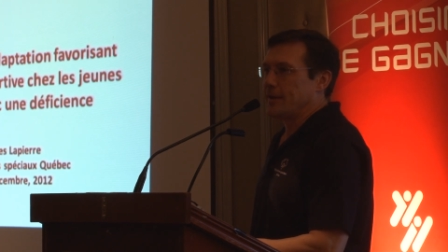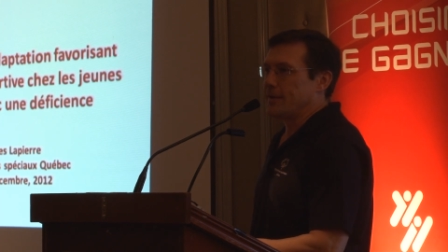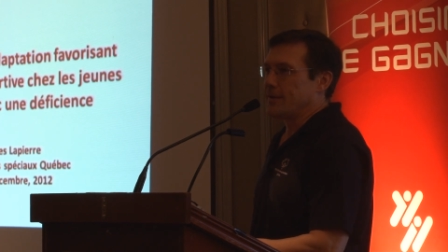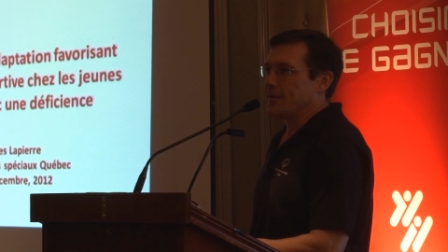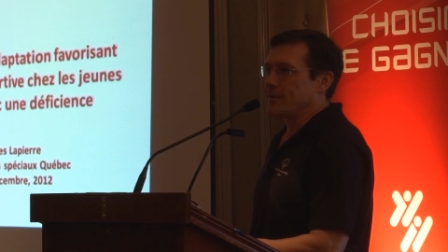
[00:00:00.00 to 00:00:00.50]

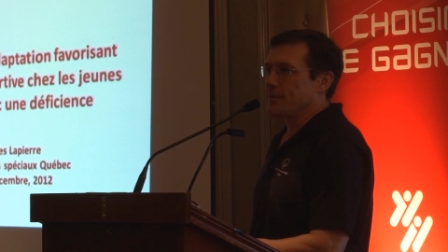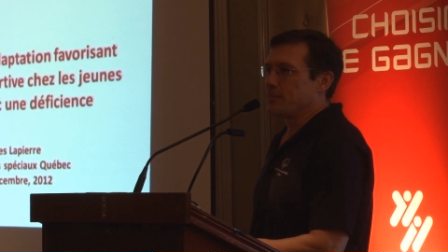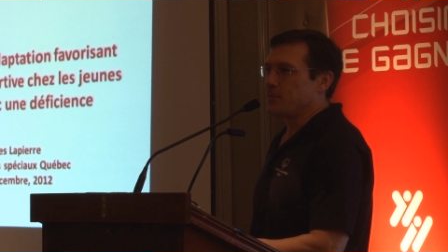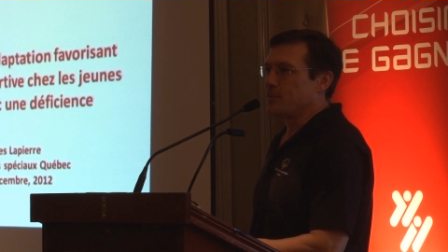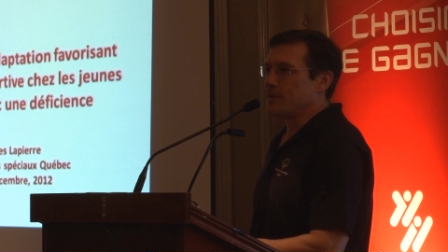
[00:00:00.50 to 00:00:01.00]
Euh,
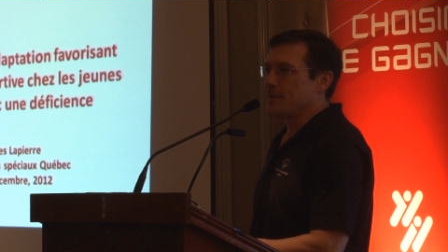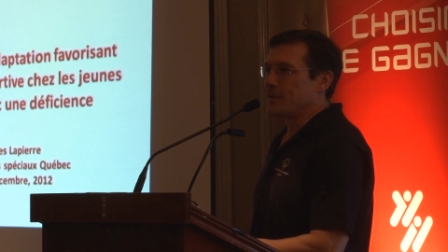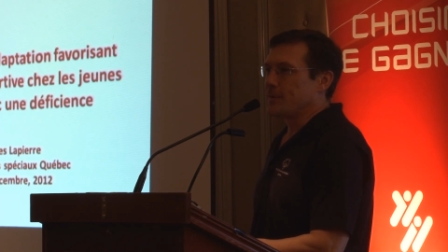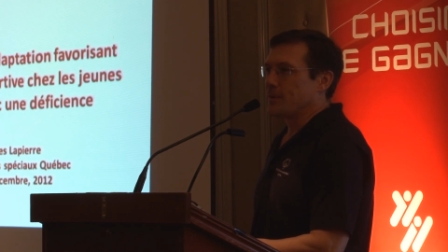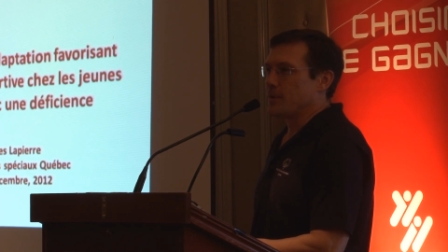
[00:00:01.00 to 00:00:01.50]
puis
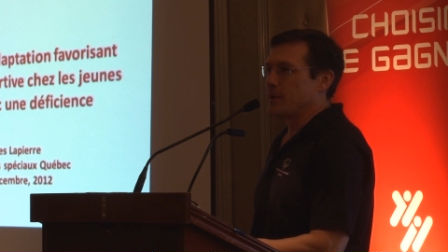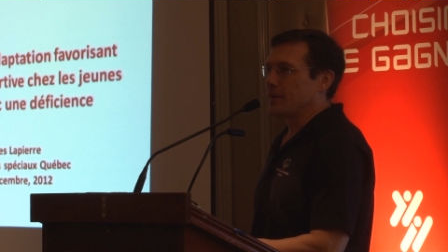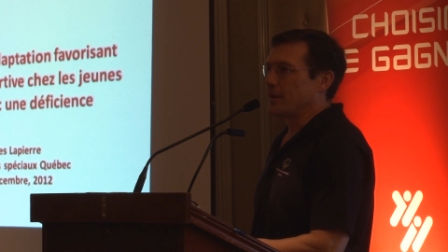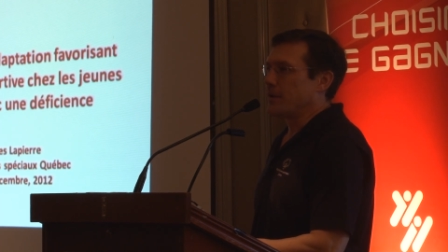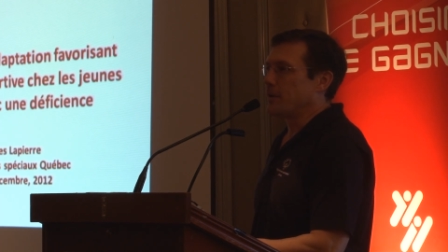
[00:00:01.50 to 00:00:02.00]
euh, comme
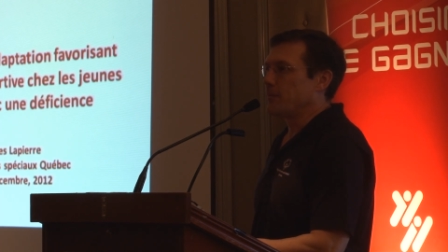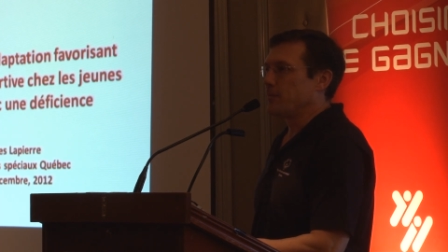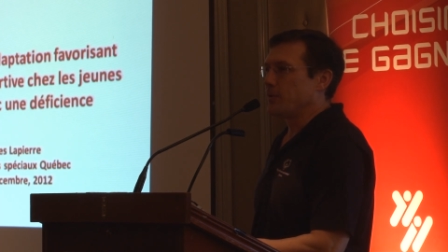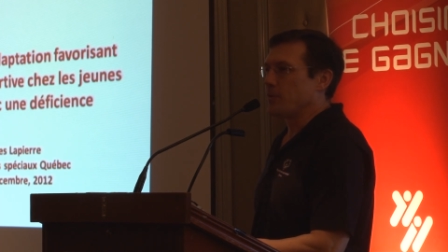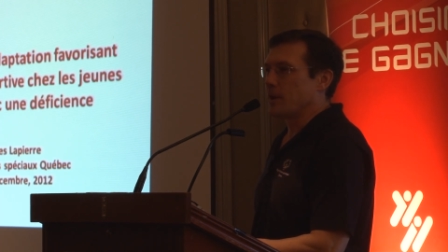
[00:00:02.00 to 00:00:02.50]
entraîneur,
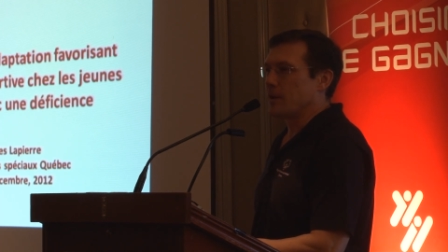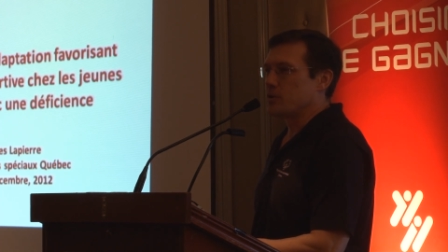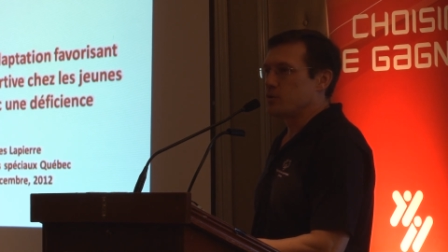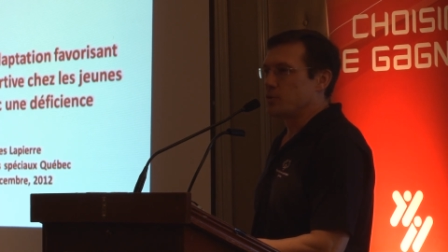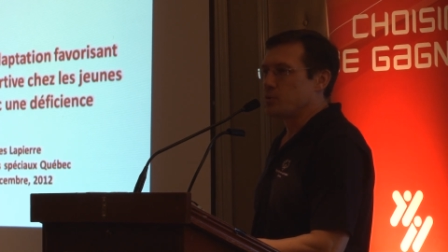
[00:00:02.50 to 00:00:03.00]
donc à
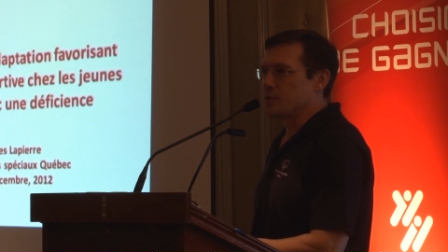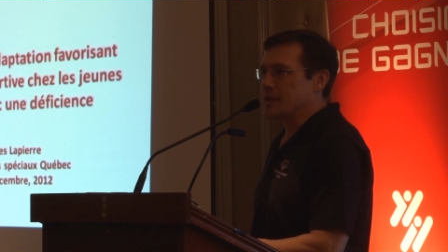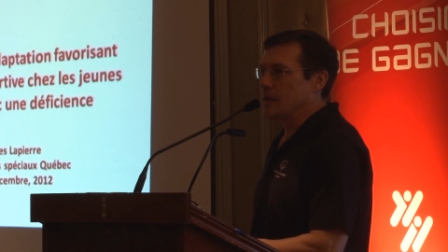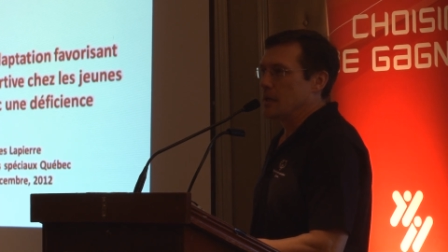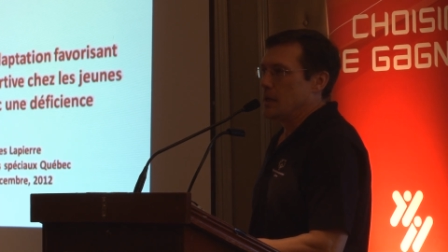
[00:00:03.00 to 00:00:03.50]
l'âge de deux
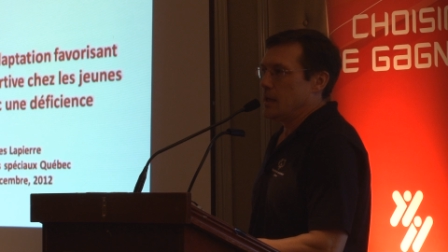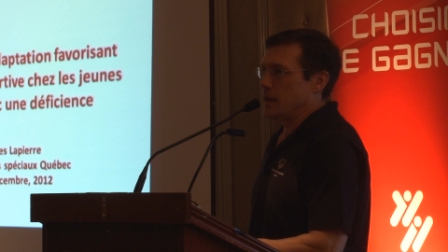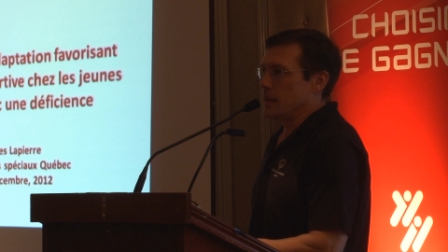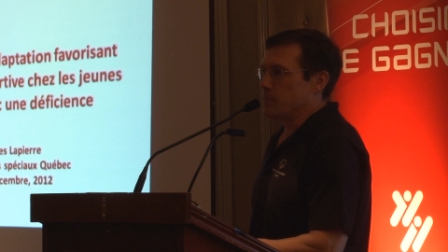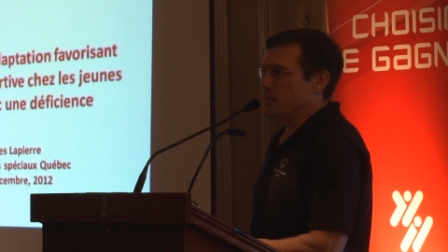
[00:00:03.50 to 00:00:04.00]
ans.
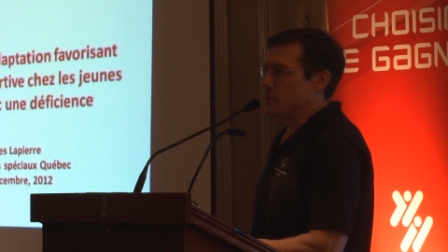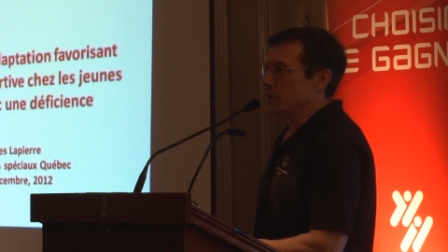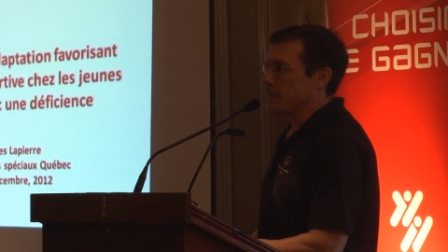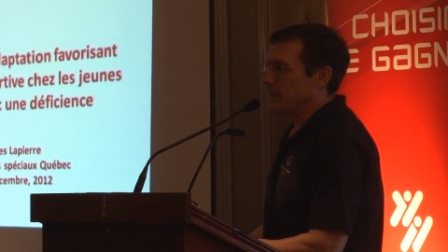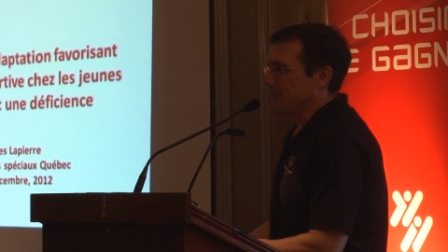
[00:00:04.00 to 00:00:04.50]
Et
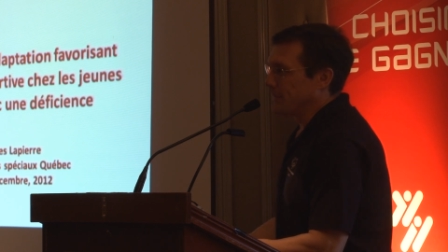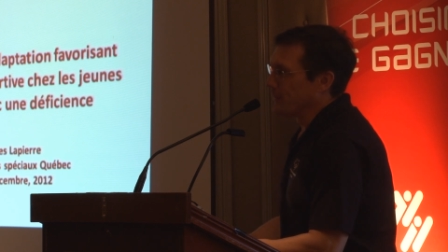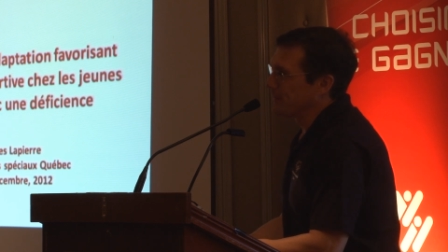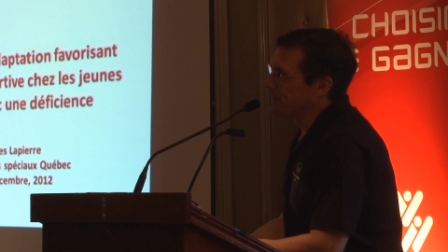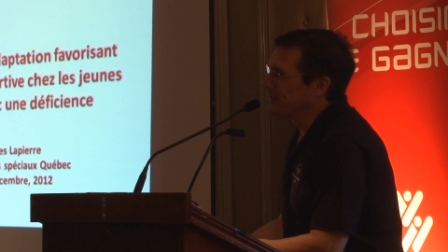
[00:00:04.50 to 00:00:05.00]
puis, euh, non,
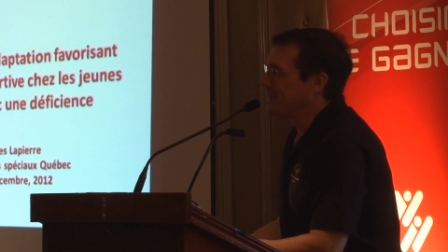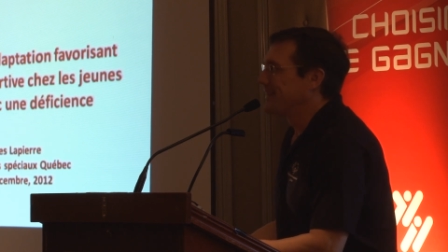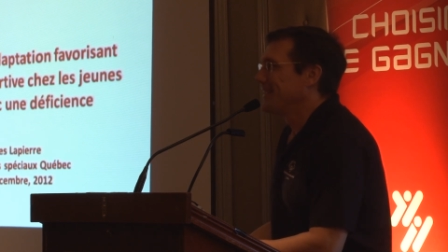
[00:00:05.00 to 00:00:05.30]
c'est pas vrai,